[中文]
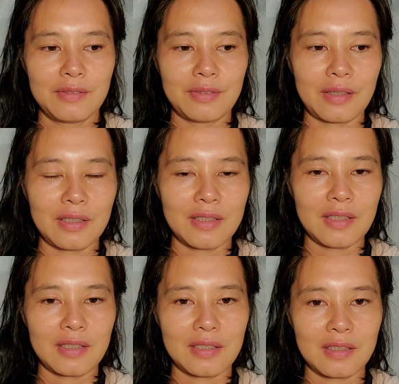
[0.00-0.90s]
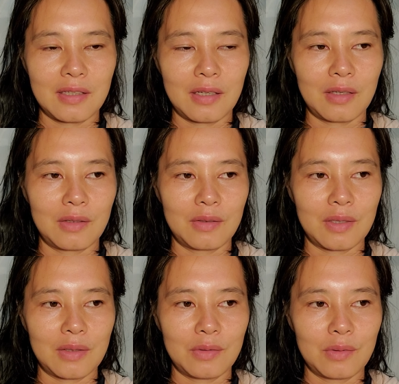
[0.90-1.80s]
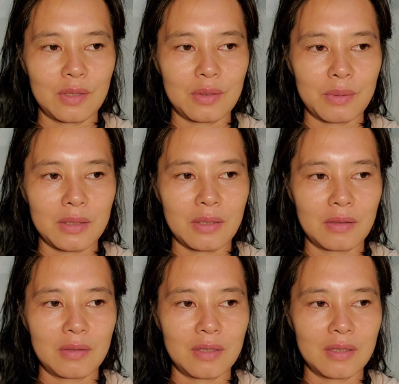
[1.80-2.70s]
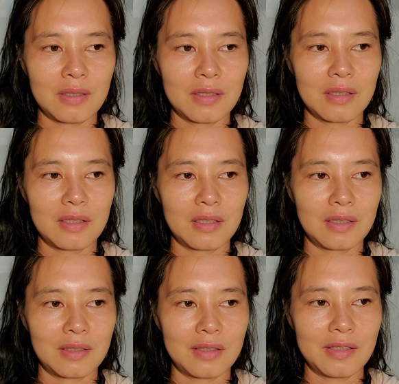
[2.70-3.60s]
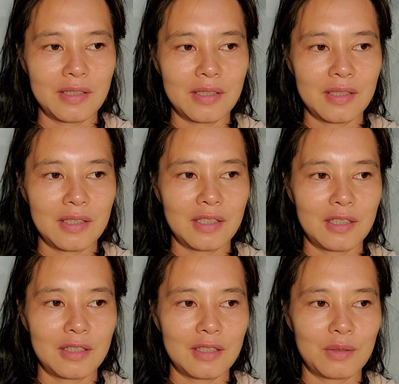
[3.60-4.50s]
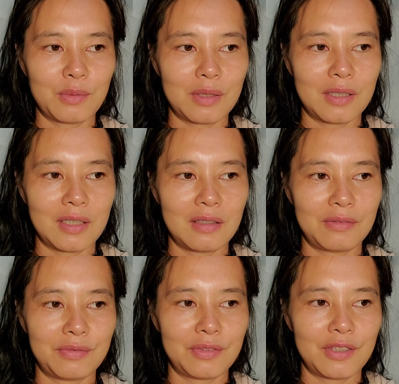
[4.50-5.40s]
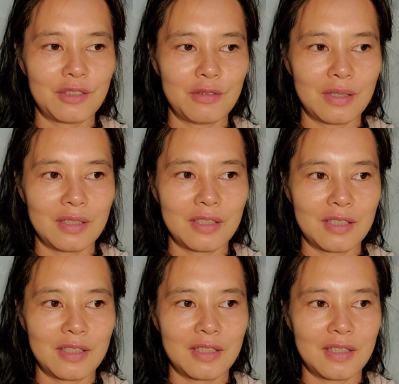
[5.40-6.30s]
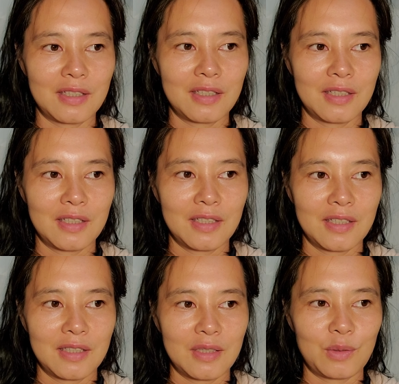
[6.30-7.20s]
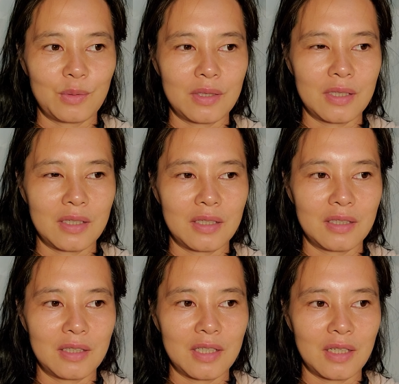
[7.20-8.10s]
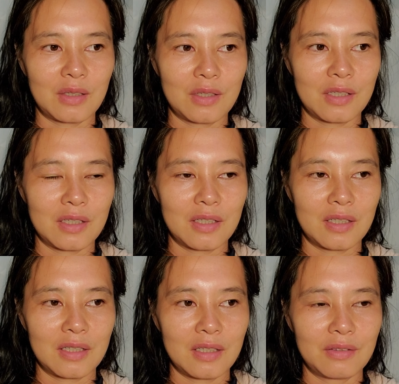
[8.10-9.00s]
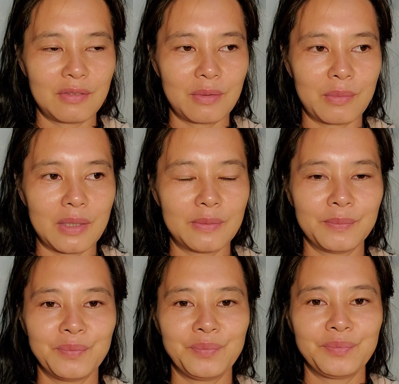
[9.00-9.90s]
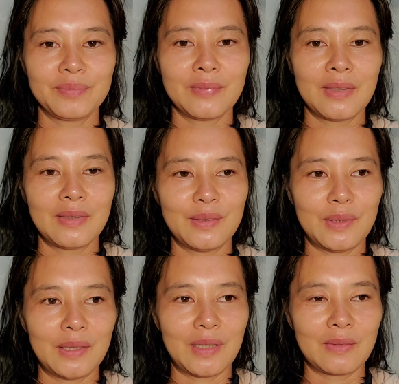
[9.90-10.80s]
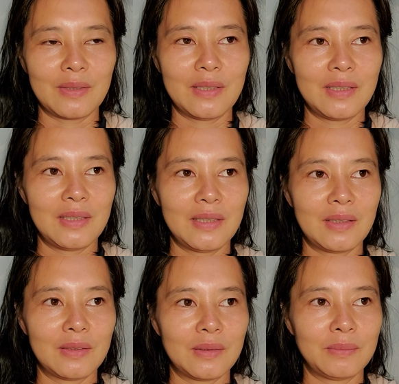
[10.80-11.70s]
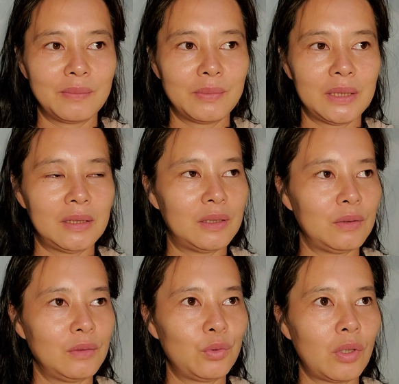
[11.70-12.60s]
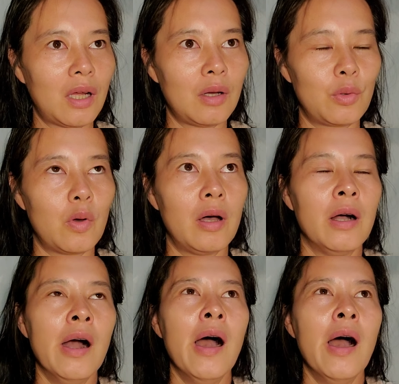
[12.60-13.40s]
法医在思考，然后乱七八糟的一些事情，这人性的这些问题，夫妻关系，这种性格的强势，各个方面，脑子里好像比以前东西多了好多。